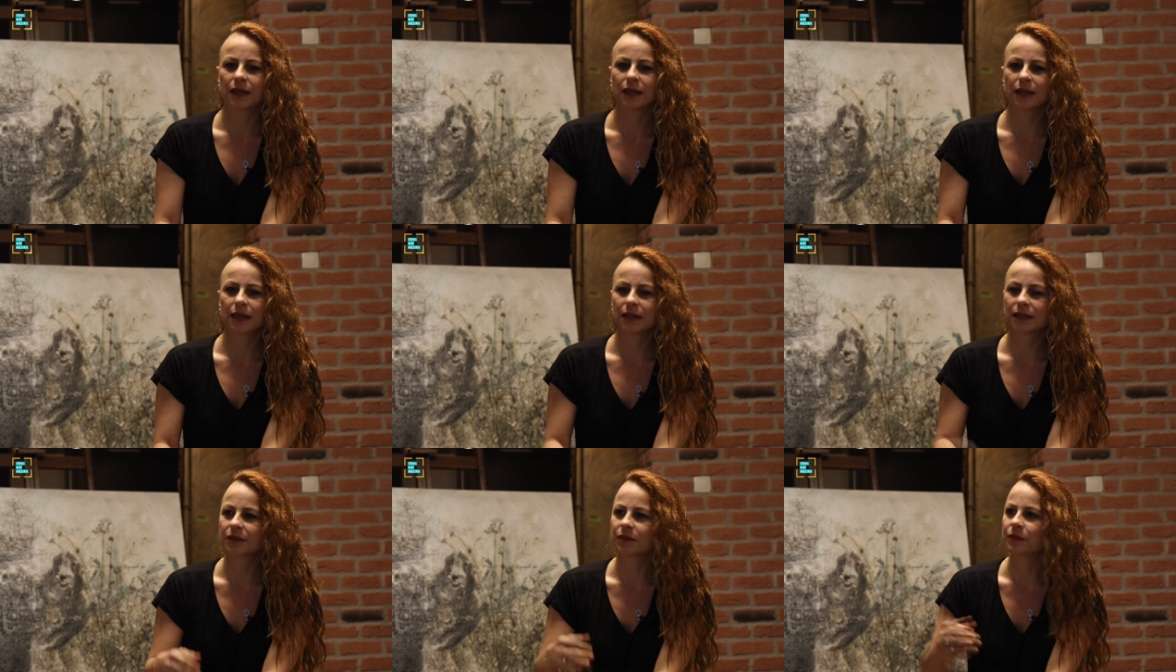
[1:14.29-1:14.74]

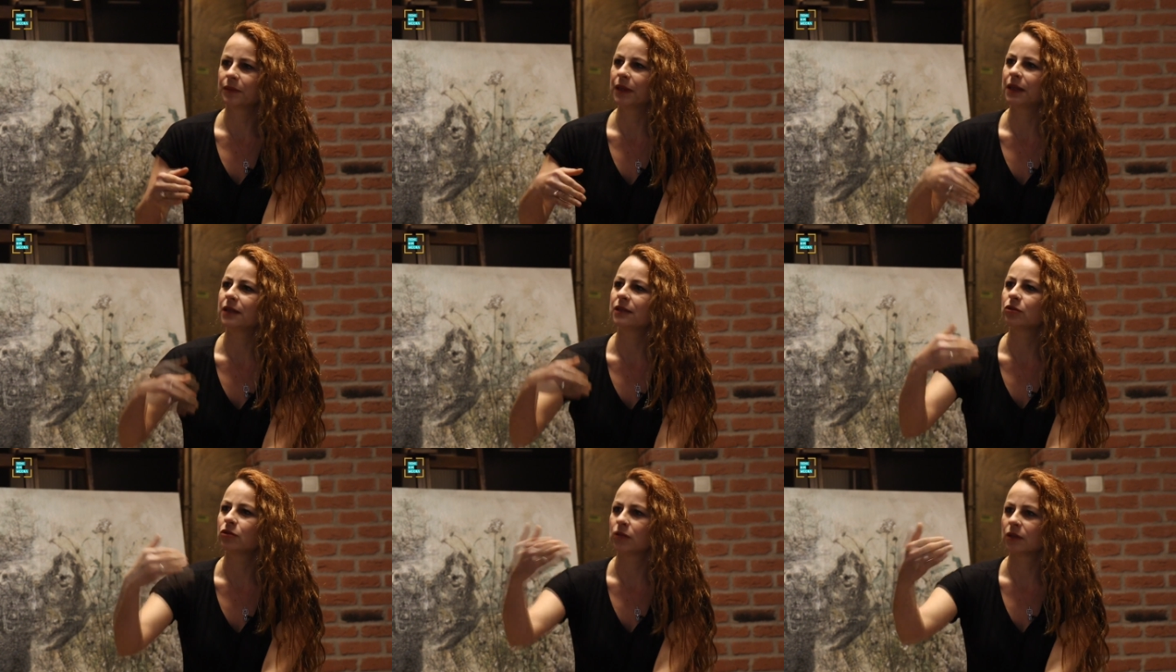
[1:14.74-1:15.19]
Hayatım
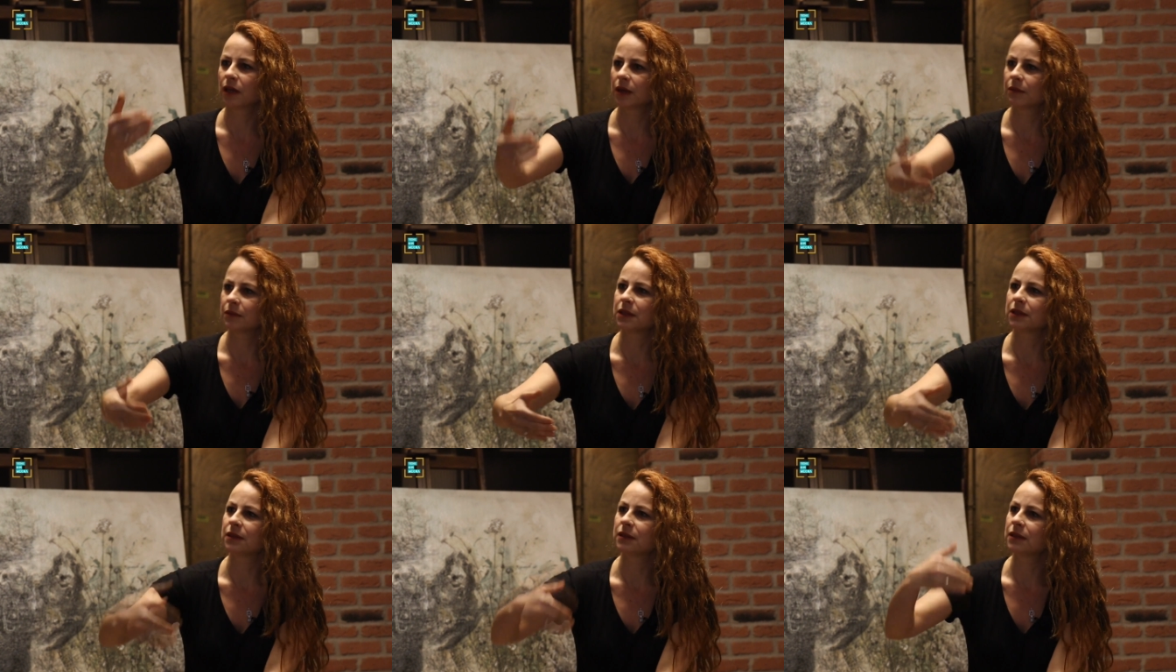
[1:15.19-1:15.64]
belli
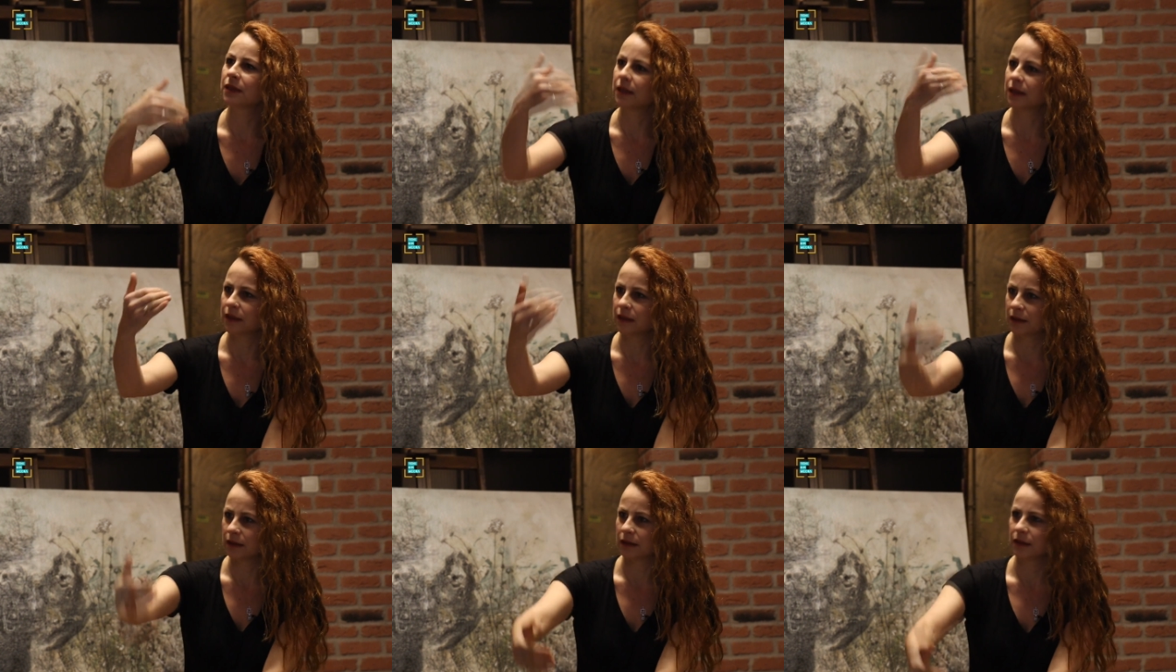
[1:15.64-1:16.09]
dönemleri
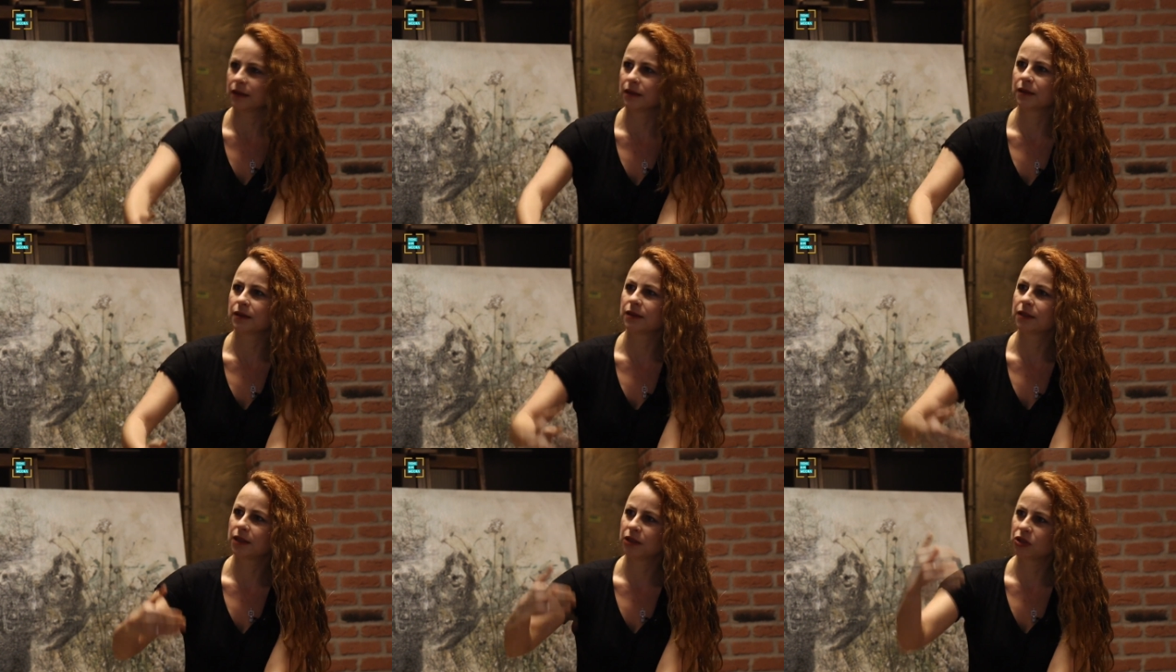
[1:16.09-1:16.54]
de
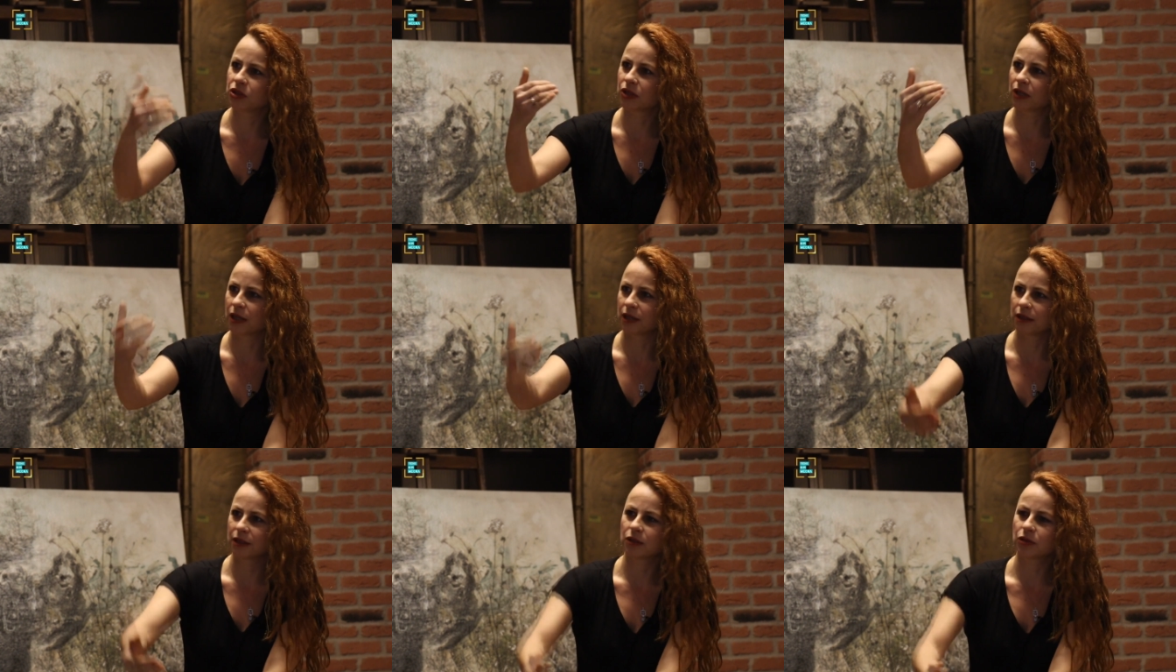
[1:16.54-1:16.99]
e,
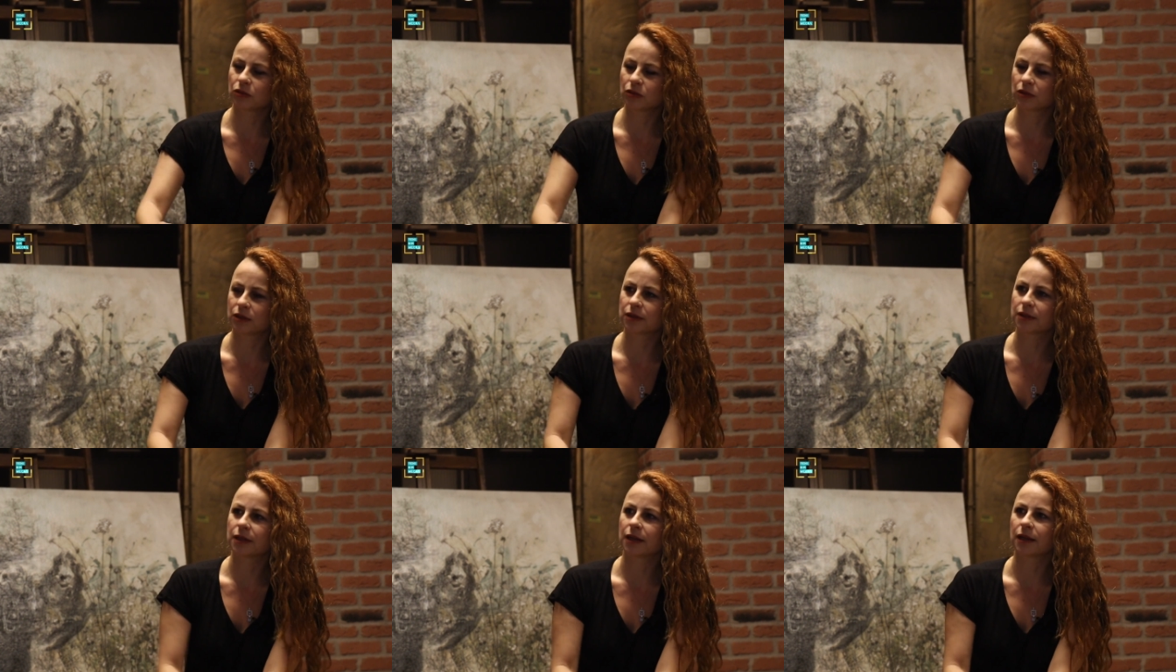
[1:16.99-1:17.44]
değişkenlik
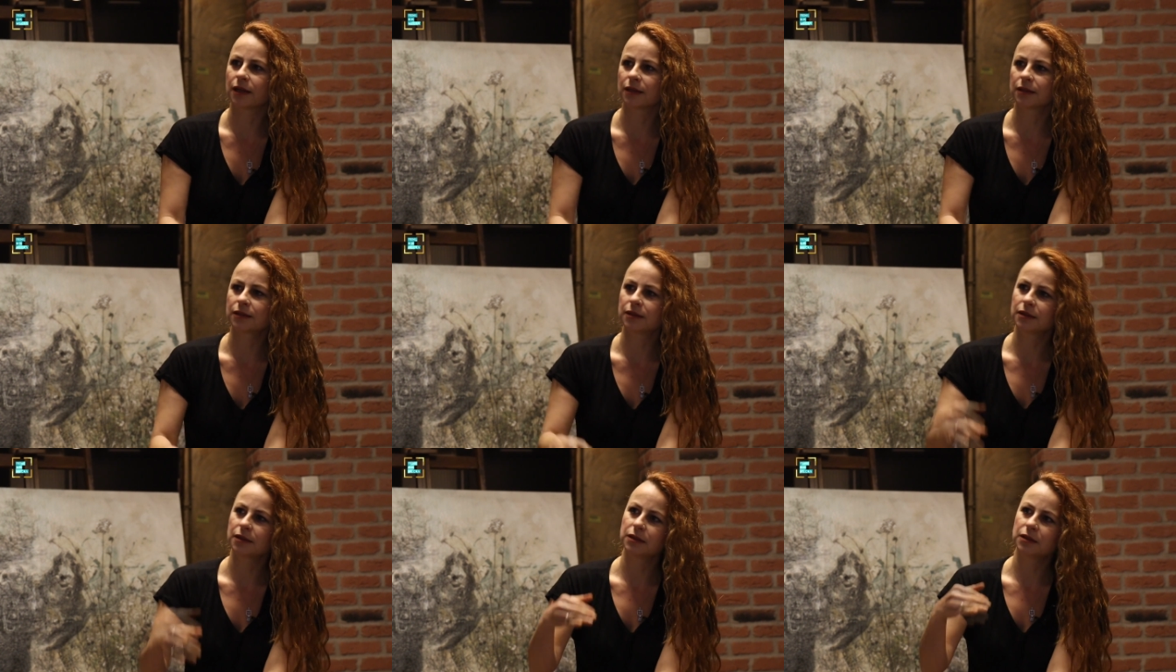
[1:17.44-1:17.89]

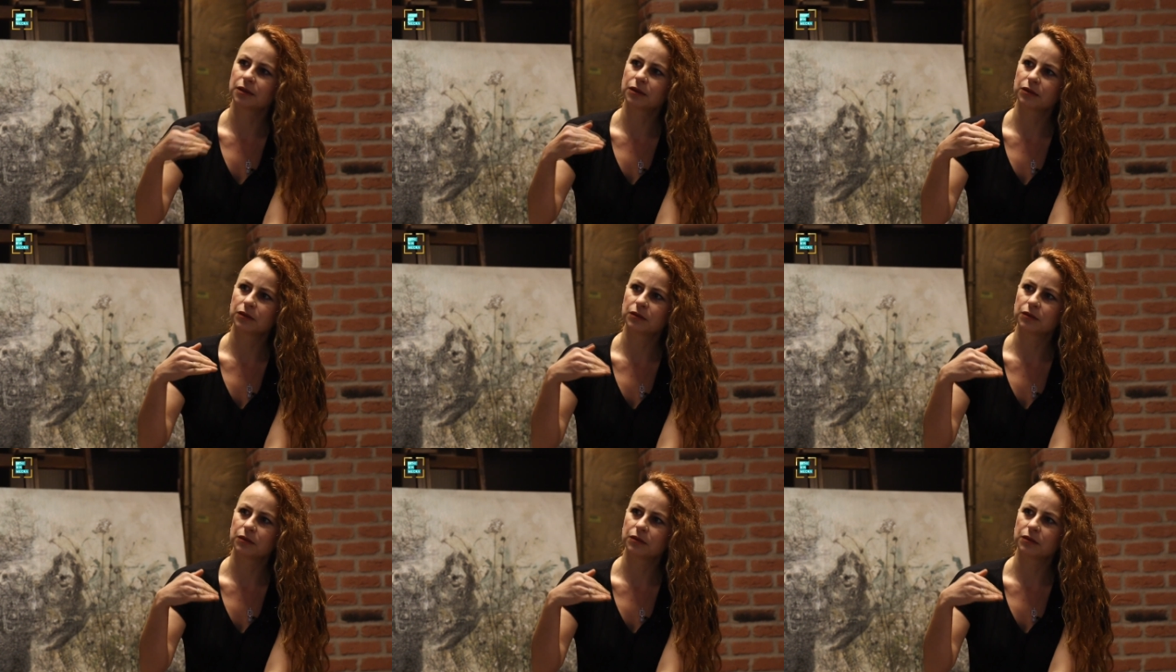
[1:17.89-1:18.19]
gösterdi.